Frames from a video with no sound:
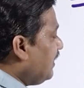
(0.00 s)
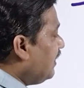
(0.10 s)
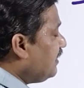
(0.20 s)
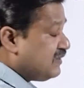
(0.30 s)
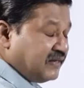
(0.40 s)
నైన్
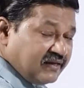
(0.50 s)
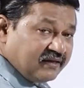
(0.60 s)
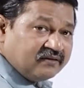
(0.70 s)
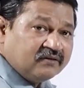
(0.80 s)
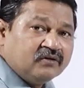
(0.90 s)
అంటే
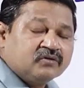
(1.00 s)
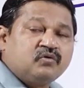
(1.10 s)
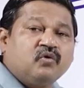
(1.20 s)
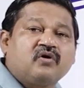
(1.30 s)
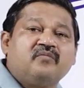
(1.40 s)

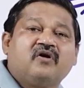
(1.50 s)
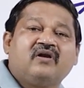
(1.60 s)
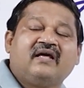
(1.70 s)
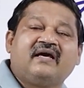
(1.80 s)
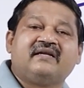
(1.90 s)
తూకంలో
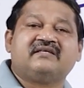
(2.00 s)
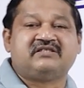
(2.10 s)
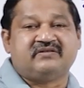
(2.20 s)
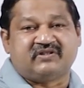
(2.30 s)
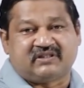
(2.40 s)
లేని
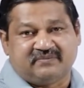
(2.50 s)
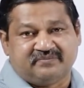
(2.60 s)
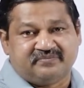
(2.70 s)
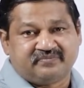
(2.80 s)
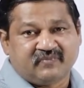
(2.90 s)
జీవితం
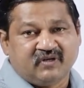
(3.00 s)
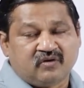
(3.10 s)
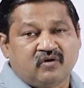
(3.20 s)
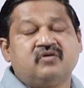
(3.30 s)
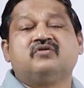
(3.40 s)

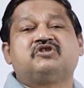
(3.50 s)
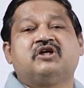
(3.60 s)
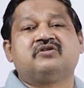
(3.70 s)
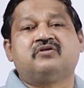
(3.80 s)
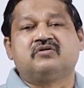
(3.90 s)
రెండు
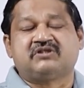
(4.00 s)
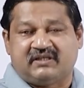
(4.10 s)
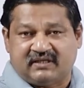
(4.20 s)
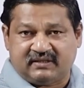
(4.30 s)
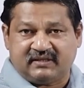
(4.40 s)
చంద్రుడు
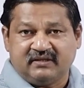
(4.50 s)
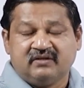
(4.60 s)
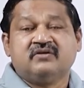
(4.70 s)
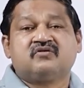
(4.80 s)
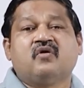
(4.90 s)
చిన్నది
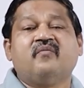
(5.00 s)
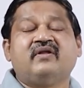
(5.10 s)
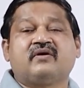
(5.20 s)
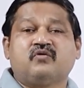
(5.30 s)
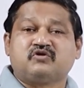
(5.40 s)

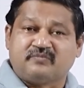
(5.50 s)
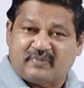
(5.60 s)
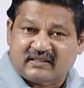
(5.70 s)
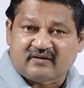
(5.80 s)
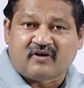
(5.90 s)
తొమ్మిది కూచుడు
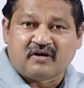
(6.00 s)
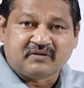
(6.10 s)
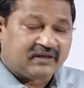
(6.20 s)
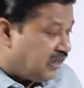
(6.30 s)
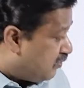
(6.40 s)
పెద్దవాడు
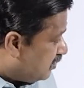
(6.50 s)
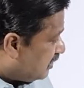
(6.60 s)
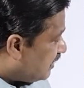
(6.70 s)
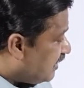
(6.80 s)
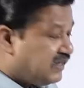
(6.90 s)
ఇలా
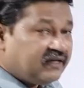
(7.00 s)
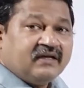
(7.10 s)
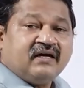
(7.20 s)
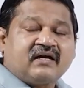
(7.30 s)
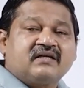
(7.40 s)
ఉంటే
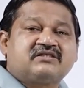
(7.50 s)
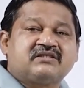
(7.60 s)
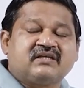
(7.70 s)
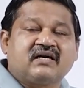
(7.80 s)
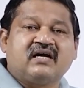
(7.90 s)

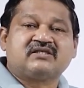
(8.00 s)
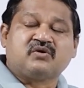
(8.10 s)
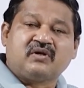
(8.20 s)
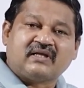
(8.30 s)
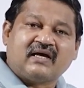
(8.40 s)
ఖచ్చితంగా
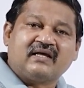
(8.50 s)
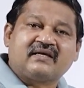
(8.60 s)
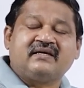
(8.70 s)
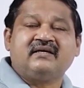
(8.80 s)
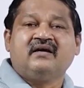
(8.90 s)

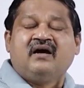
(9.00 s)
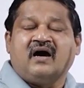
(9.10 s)
సునీతాలకి